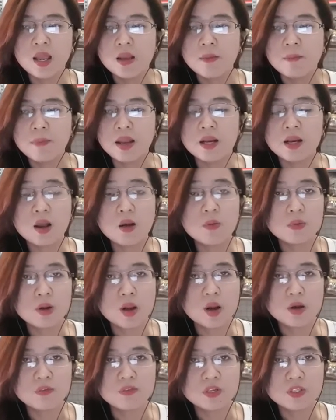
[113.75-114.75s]
bạn không
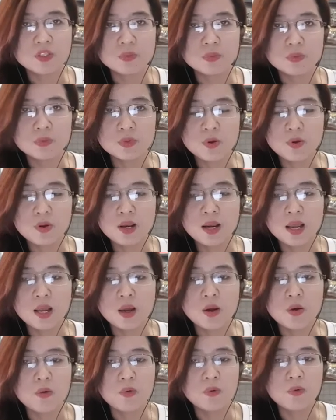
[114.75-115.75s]
nói với chúng tôi
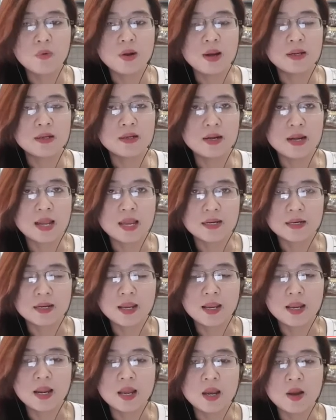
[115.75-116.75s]
là u lành
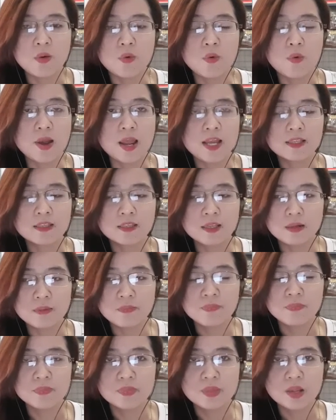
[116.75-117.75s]
hay là u ác tính
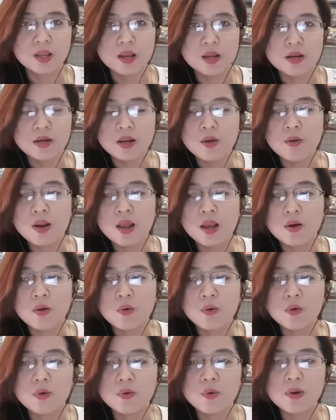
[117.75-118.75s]
nếu là
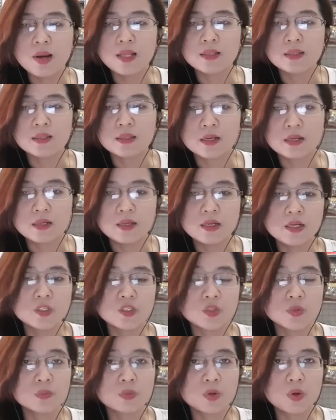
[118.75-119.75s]
khối u lành tính thì
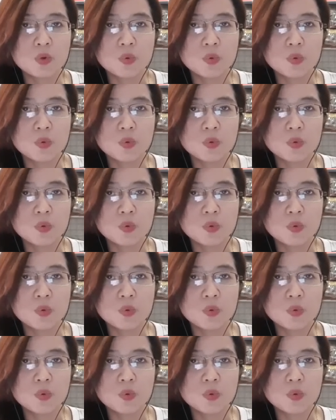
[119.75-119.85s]
chúng tôi